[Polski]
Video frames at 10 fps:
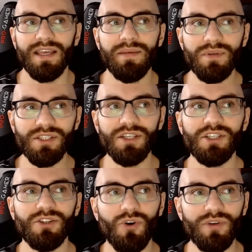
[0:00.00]
i myślę,
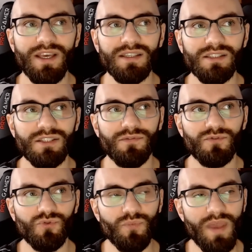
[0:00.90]
że to jest w
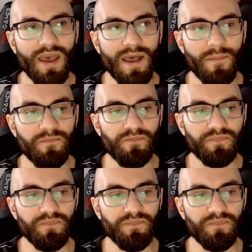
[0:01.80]
sumie